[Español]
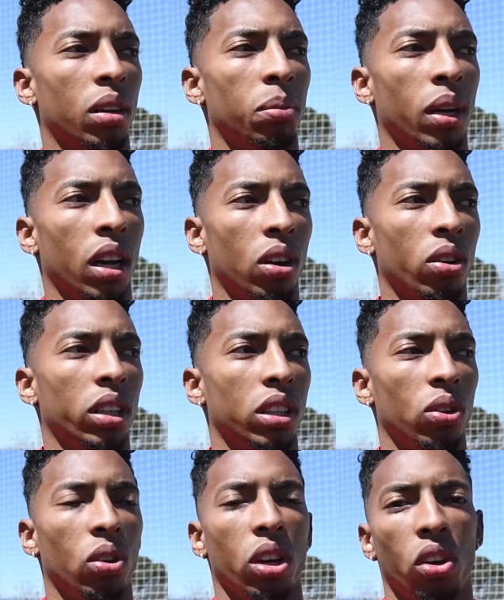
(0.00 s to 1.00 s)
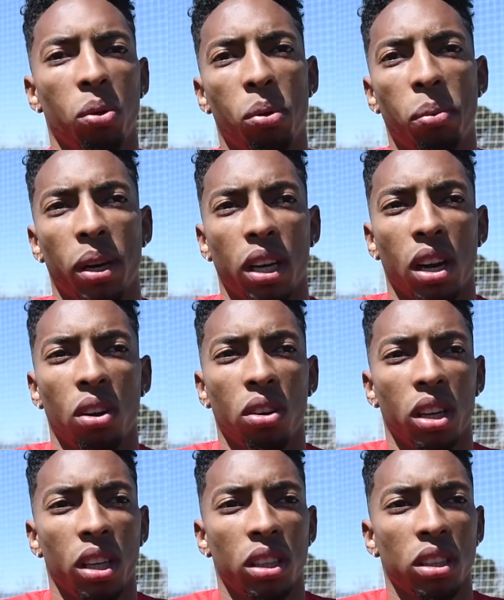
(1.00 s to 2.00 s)
para, el objetivo que nos hemos marcado,
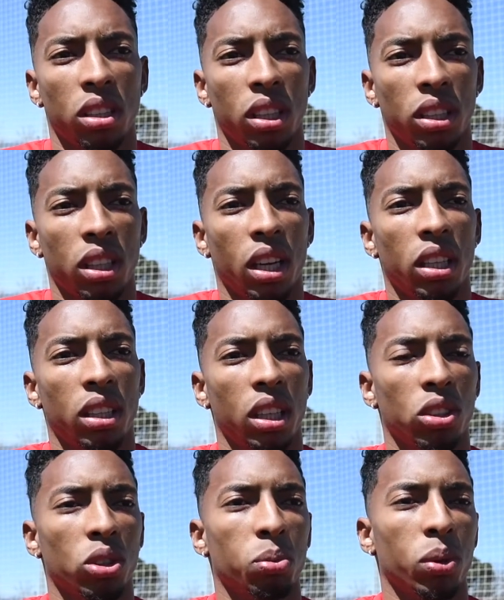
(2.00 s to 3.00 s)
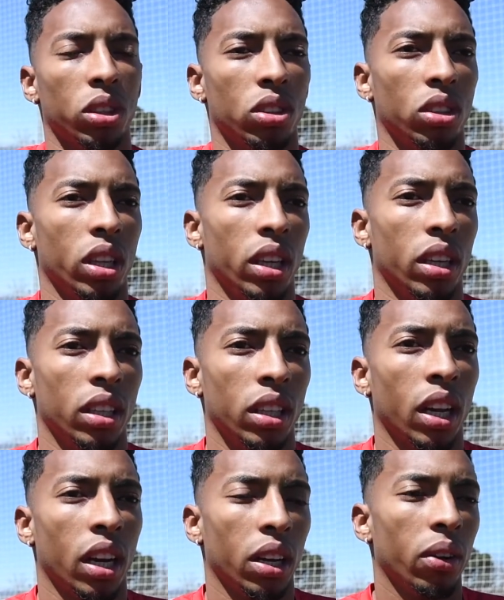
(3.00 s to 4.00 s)
que es estar entre esos puestos de,
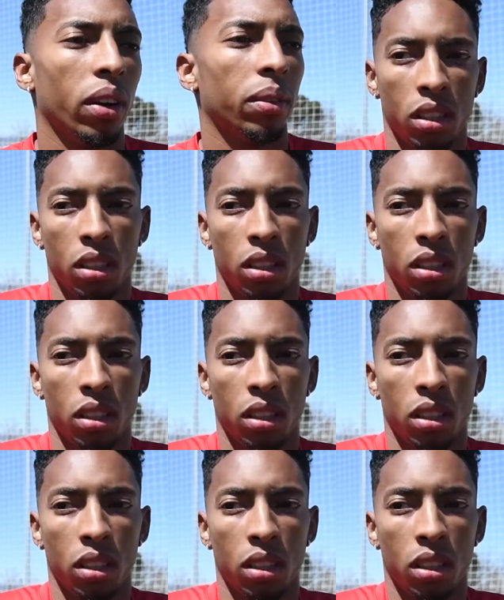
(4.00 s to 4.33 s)
de arriba.